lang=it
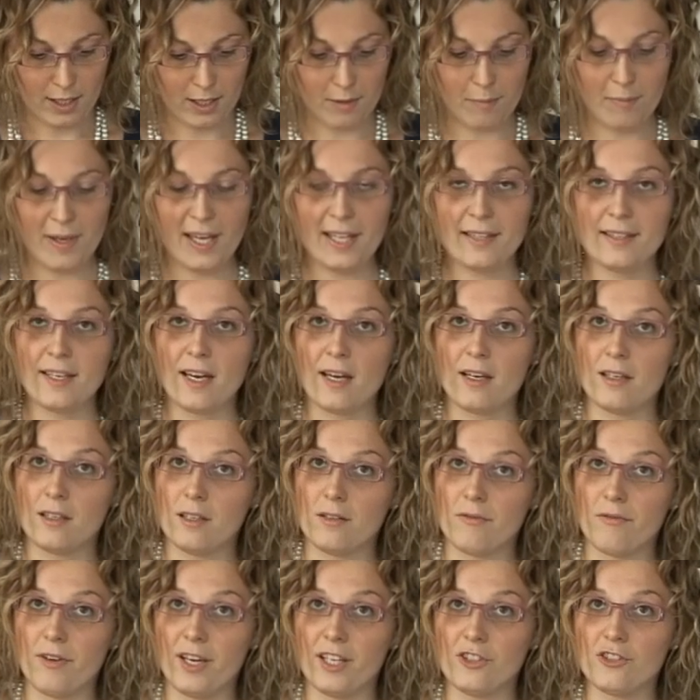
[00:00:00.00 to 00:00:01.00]
In media
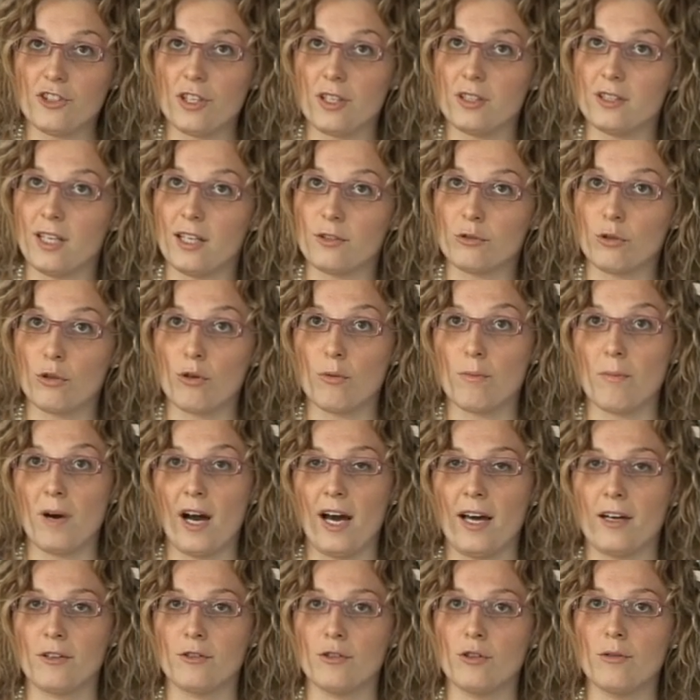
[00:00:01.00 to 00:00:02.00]
invece il dato
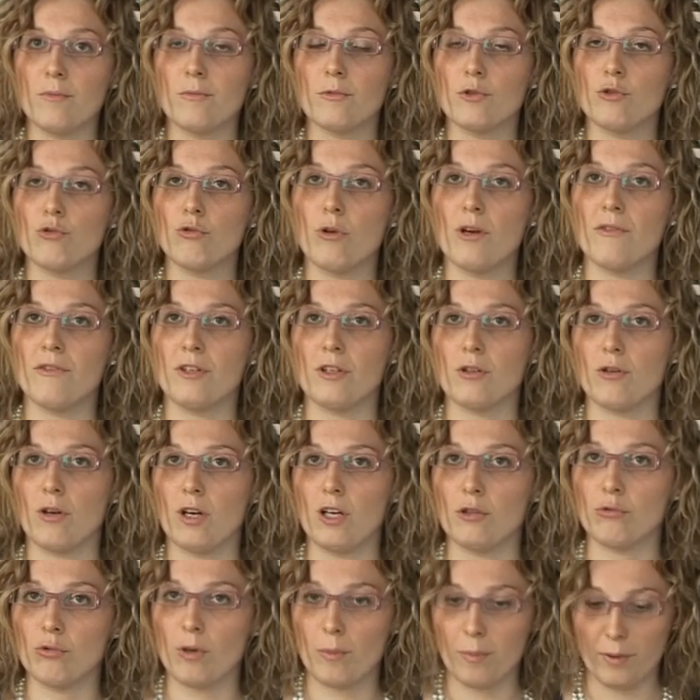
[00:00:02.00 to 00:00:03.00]
lombardo
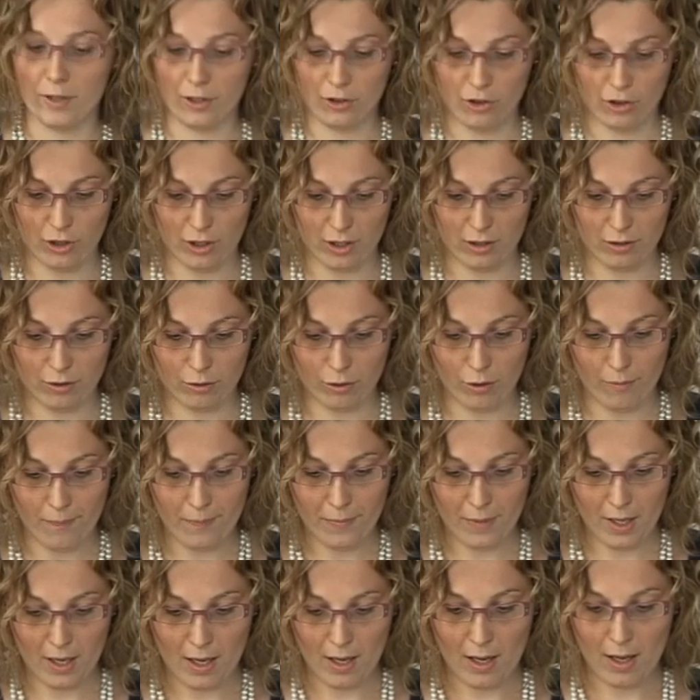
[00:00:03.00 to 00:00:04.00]
2,2%,
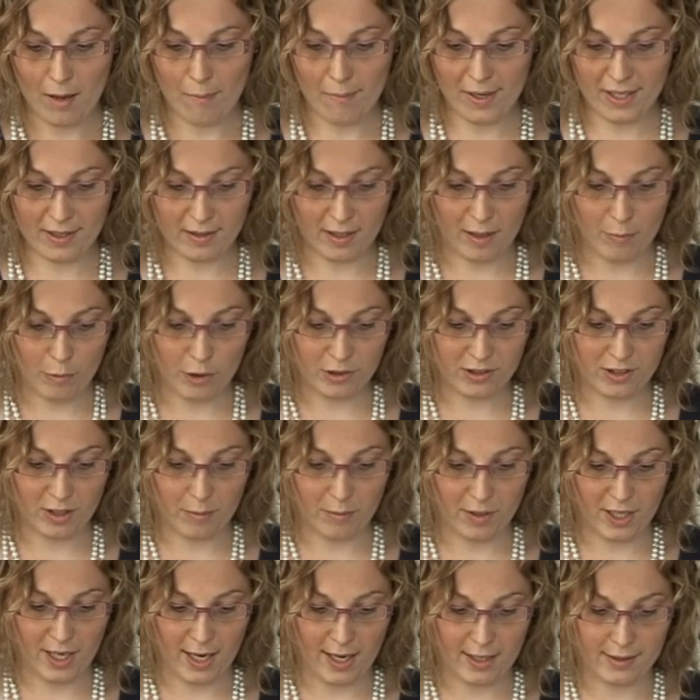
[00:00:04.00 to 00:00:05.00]
mentre a Monza
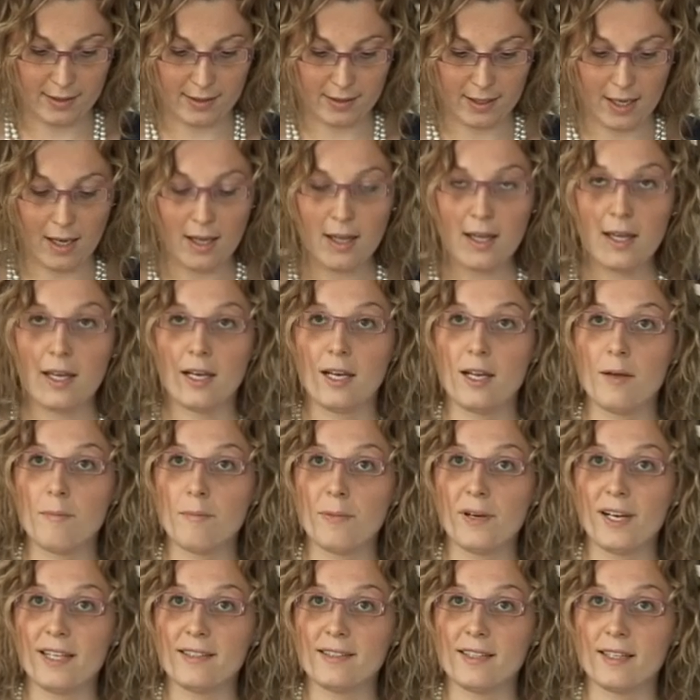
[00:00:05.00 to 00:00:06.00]
e Brianza le
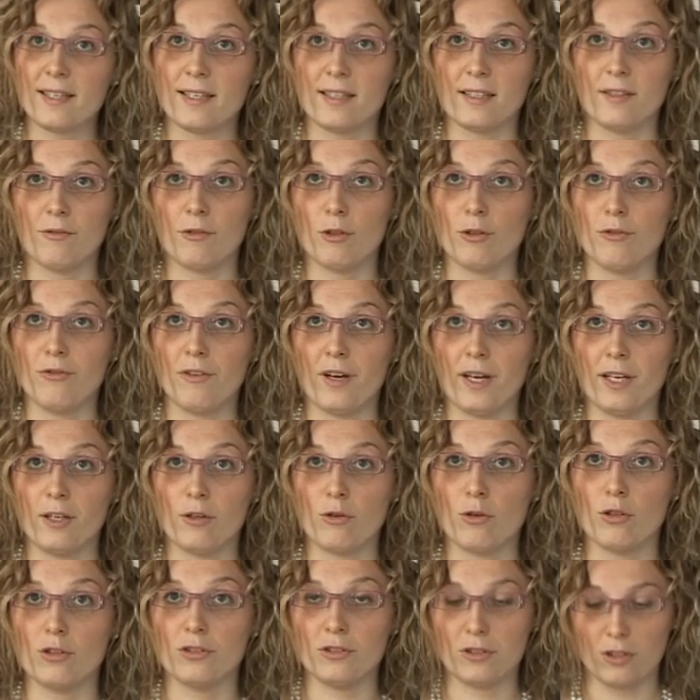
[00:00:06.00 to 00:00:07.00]
imprese che devono fare
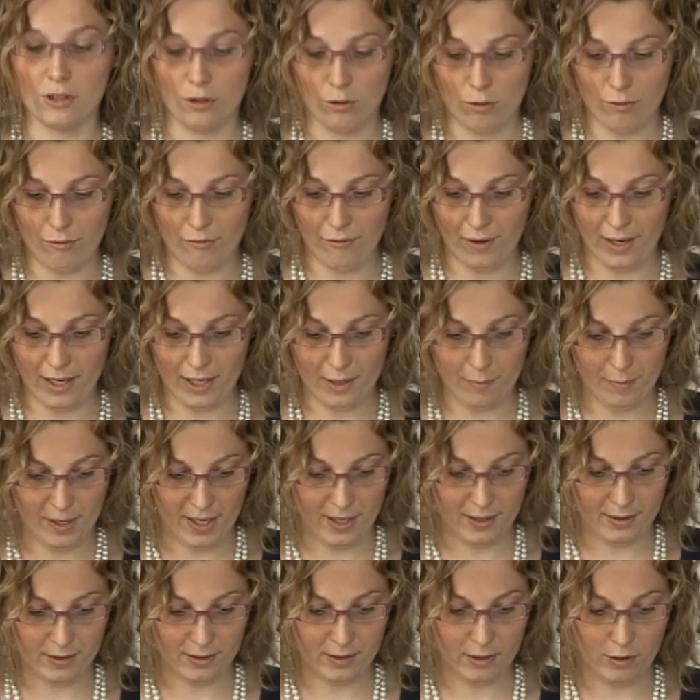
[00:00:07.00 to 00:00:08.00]
i conti con
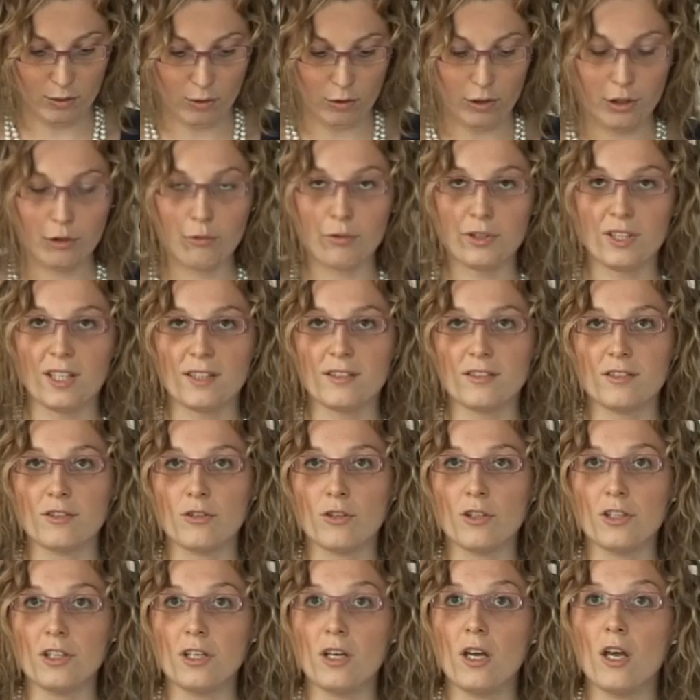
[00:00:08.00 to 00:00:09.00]
fallimenti o
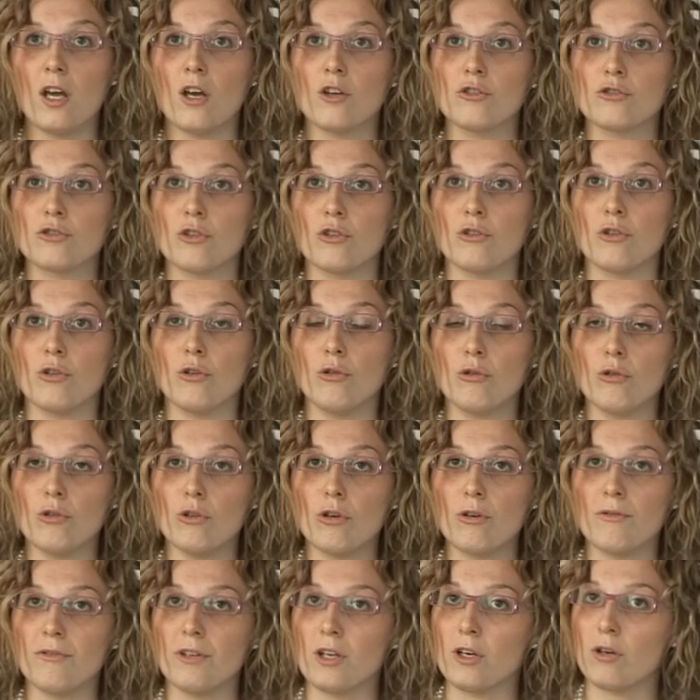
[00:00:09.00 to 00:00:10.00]
liquidazioni sono
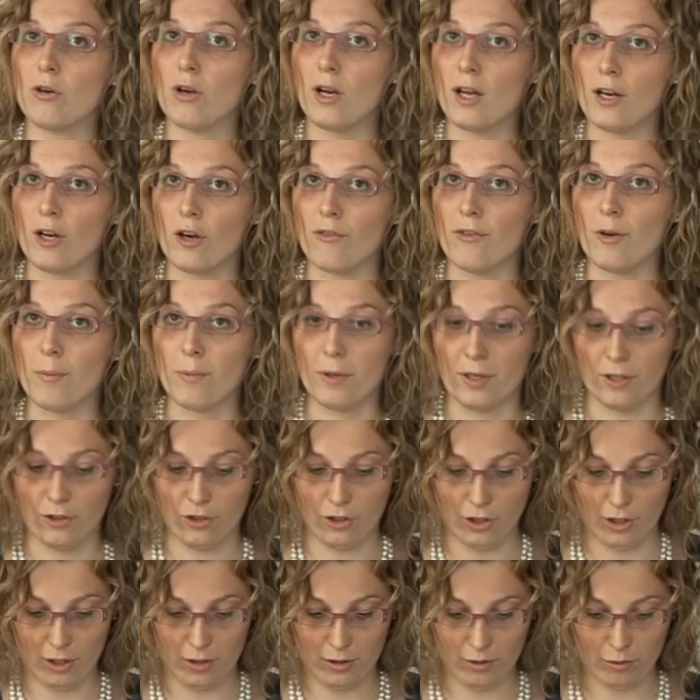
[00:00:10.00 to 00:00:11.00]

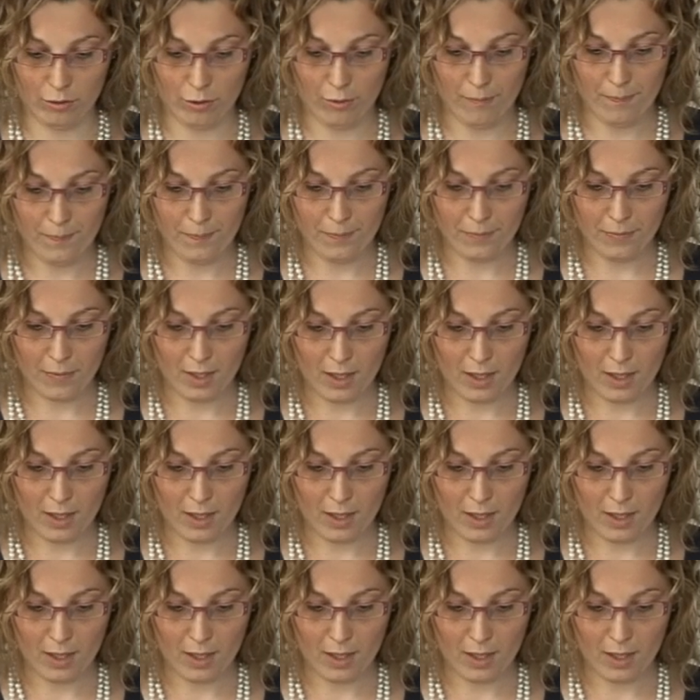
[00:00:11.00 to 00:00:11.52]
l'1,9%.